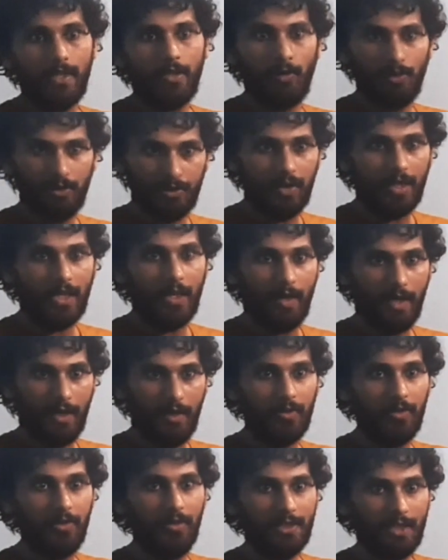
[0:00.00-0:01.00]
কি খুলছো কেউ
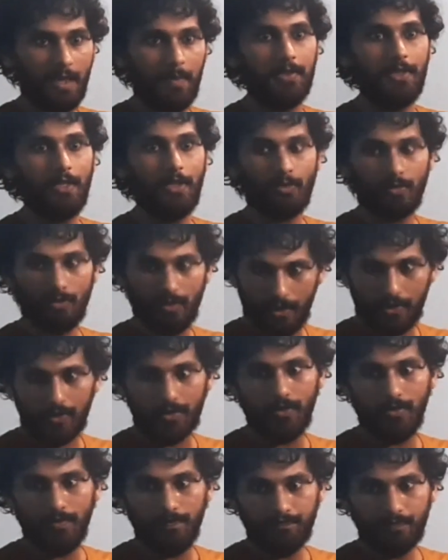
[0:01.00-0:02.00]
এখনো সামান্তরিক সূত্র
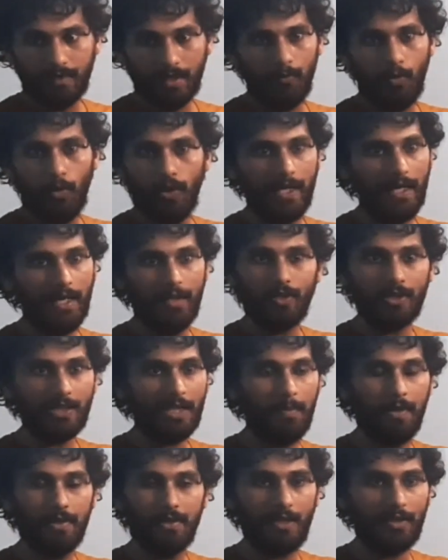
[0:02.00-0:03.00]
দেখছো বইয়ে কিন্তু
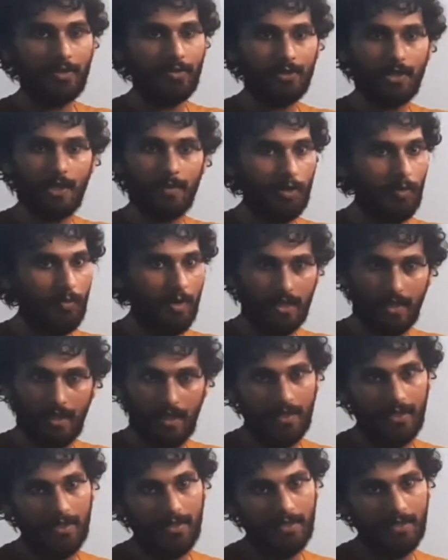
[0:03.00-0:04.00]
সামান্তরিক সূত্রের প্রমাণ
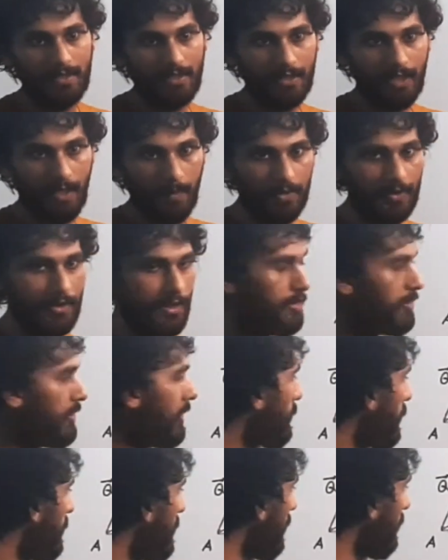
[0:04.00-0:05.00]
নাই সামান্তরিক
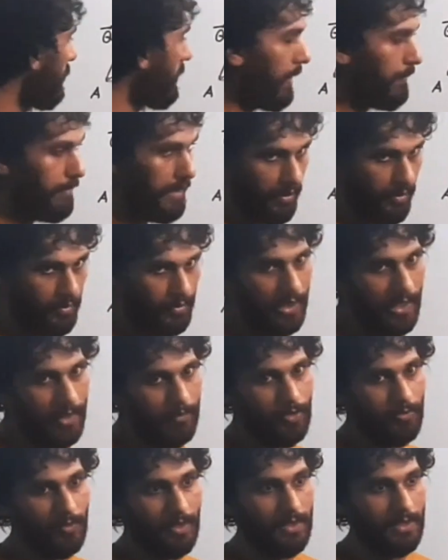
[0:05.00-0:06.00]
সূত্রের প্রমাণ কিন্তু আমি এখন দিলাম
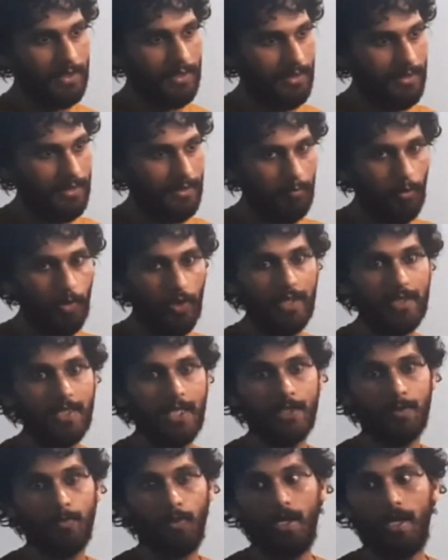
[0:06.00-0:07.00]
তোমাদের বইয়ে
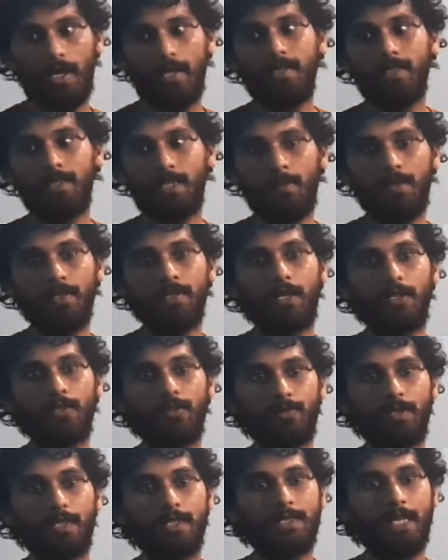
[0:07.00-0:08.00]
জাস্ট বলা আছে সামান্তরিক
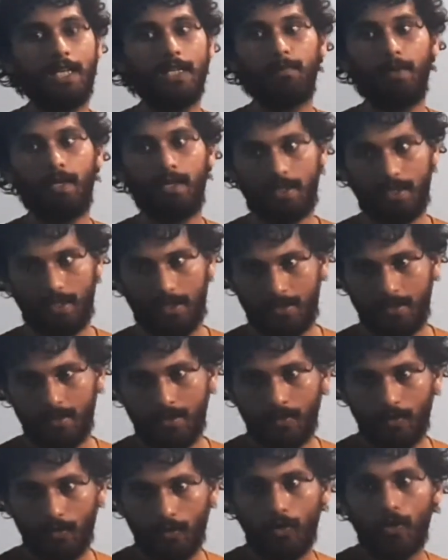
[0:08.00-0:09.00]
সূত্রের স্টেটমেন্টটা
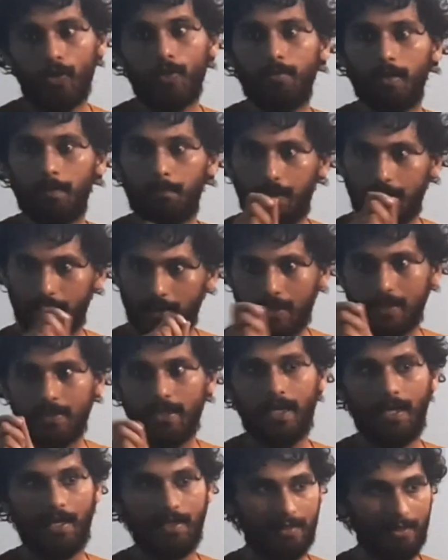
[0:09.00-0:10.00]
ওর বিবৃতিটা
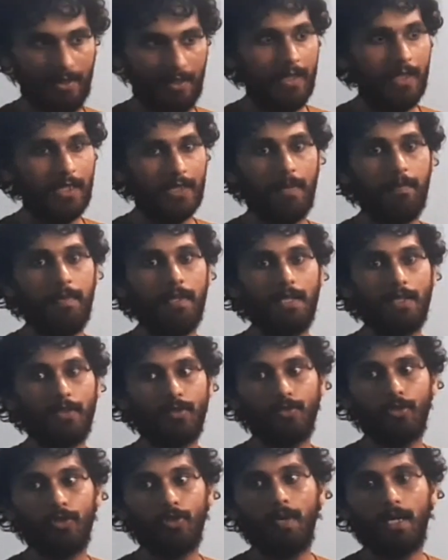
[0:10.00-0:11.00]
দেয়া আছে সামান্তরিক
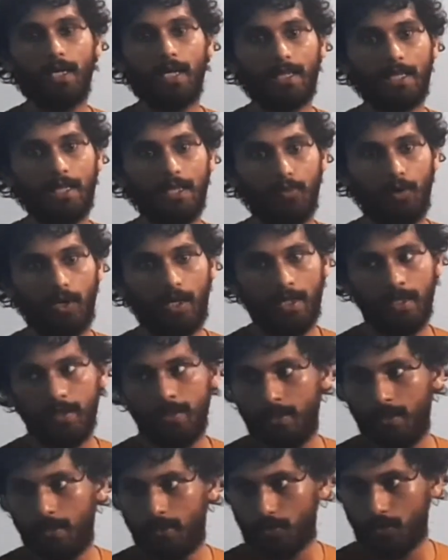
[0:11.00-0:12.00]
সূত্র তোমাকে কি বলে
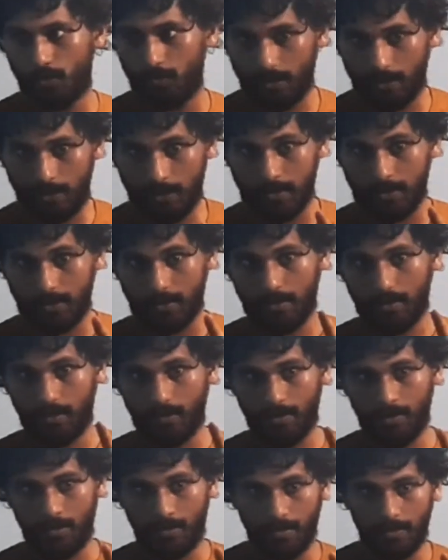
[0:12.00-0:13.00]
যদি
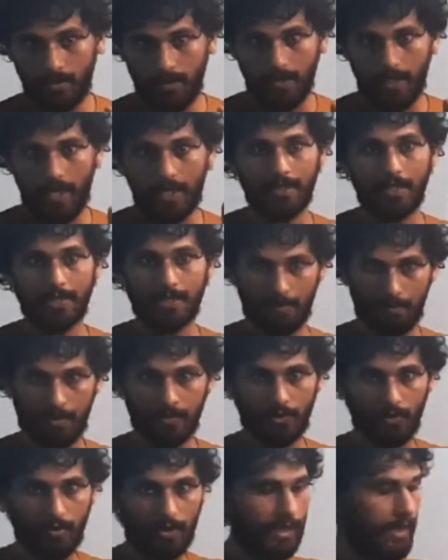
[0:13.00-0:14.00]
একটা
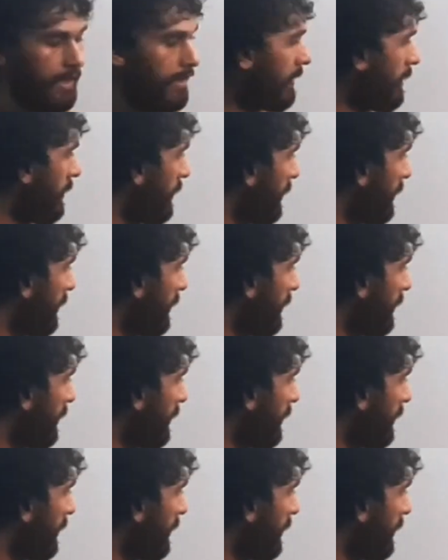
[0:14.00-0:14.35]
সামান্তরিকের